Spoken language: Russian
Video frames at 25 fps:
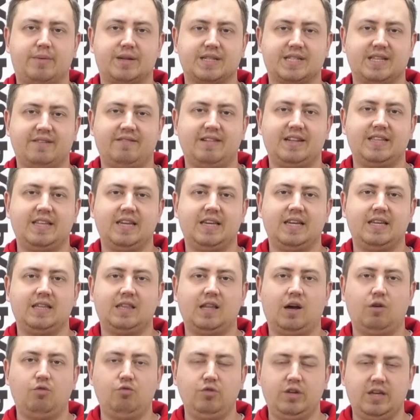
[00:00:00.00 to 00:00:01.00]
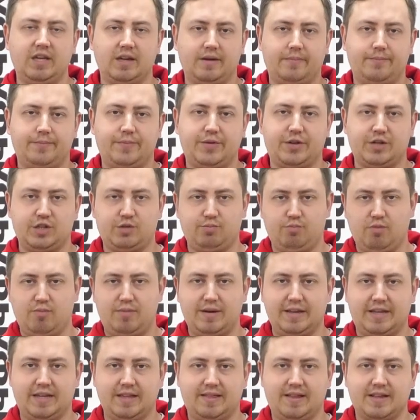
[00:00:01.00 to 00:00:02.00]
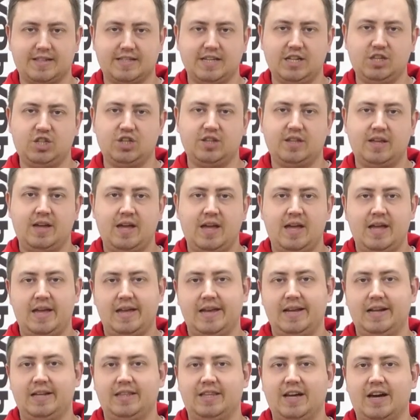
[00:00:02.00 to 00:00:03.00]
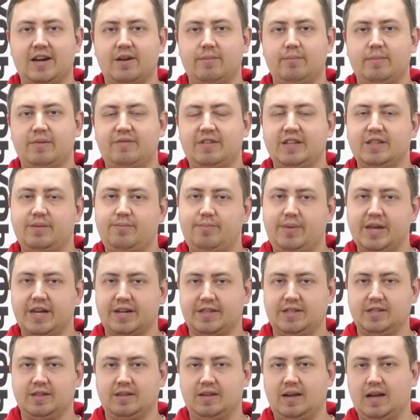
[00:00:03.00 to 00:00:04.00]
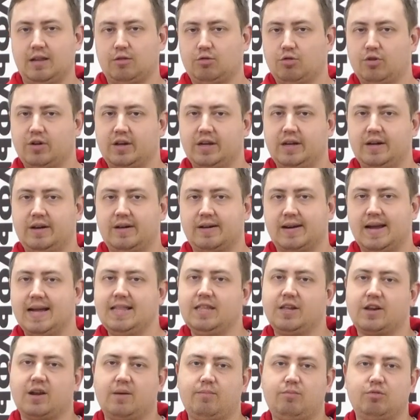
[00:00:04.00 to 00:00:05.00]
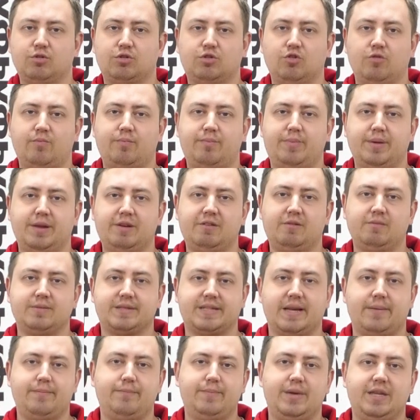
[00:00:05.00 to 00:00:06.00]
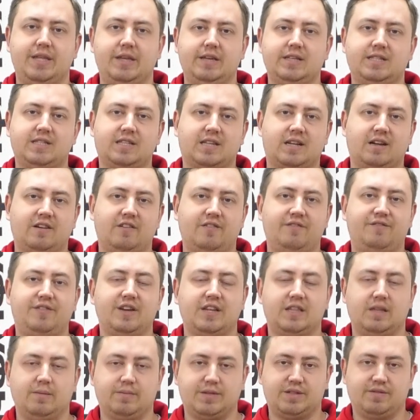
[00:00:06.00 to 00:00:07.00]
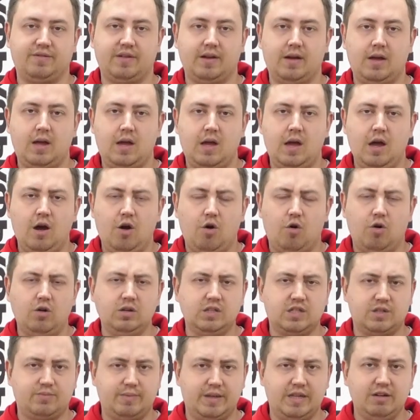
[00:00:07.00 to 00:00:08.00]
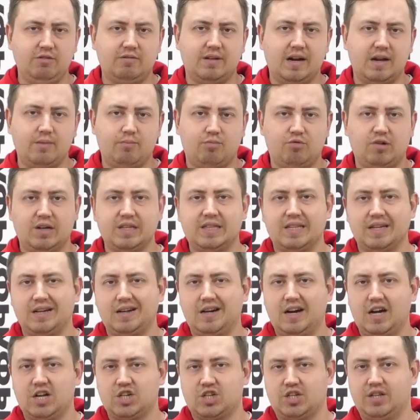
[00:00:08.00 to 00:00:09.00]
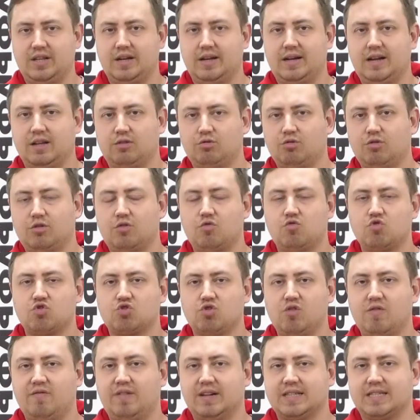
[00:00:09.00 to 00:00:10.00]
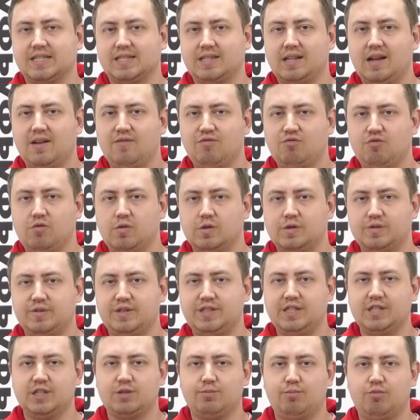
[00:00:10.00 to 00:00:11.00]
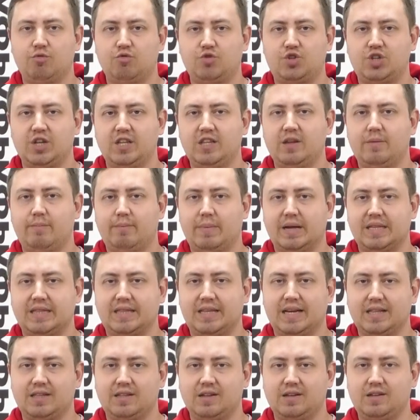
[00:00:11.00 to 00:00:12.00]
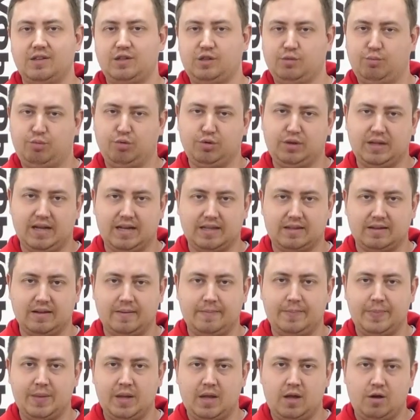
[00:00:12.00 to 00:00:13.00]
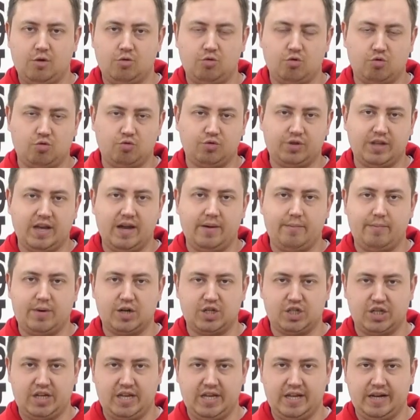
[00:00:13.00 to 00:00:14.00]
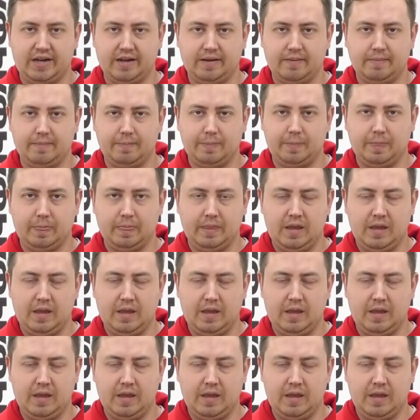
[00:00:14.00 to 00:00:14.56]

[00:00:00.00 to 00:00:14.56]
образования и науки республики назначен Ильдар Мавлетбердин, который ранее работал первым замминистра в ведомстве. Он сменил Айбулата Хажина, который ушел в отставку в связи с получением мандата депутата Курултая Башкирии.